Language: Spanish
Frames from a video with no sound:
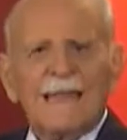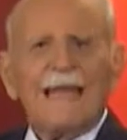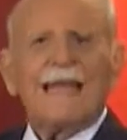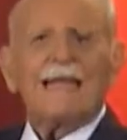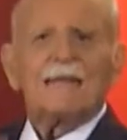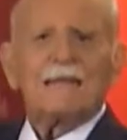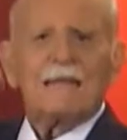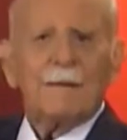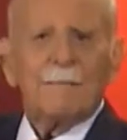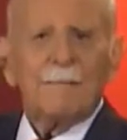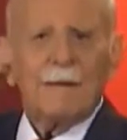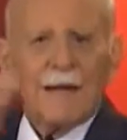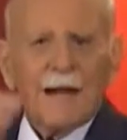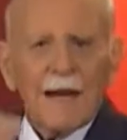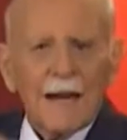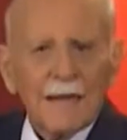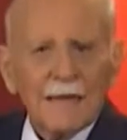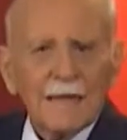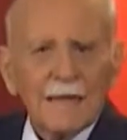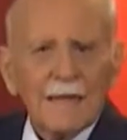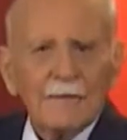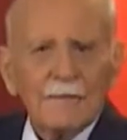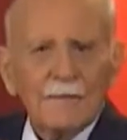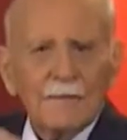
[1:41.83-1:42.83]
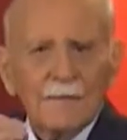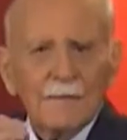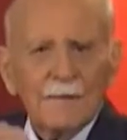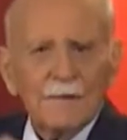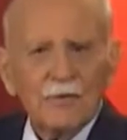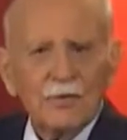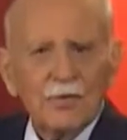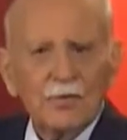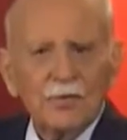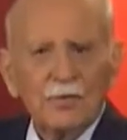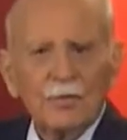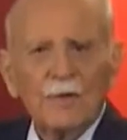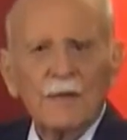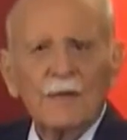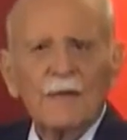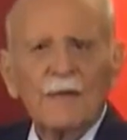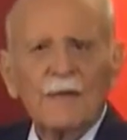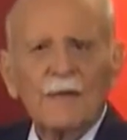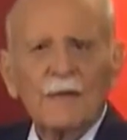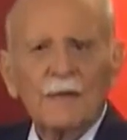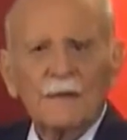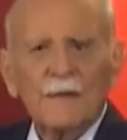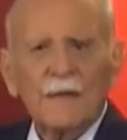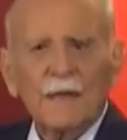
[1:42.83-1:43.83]
Tan temeraria afirmación
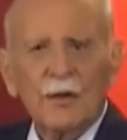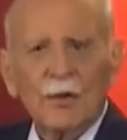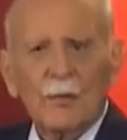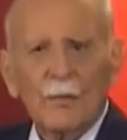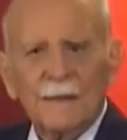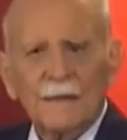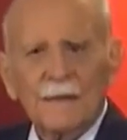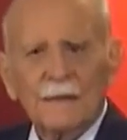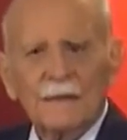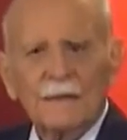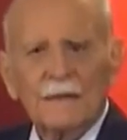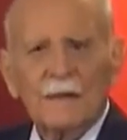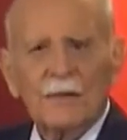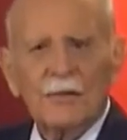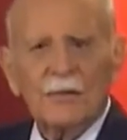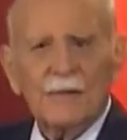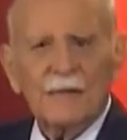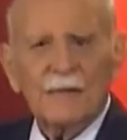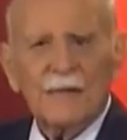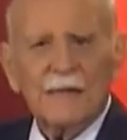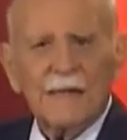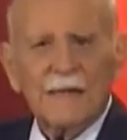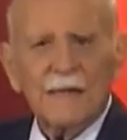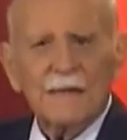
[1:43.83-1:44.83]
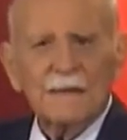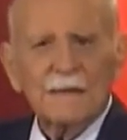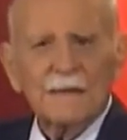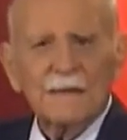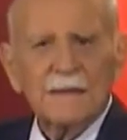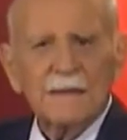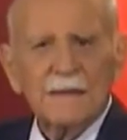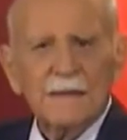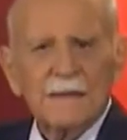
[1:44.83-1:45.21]
del gobernante guyanés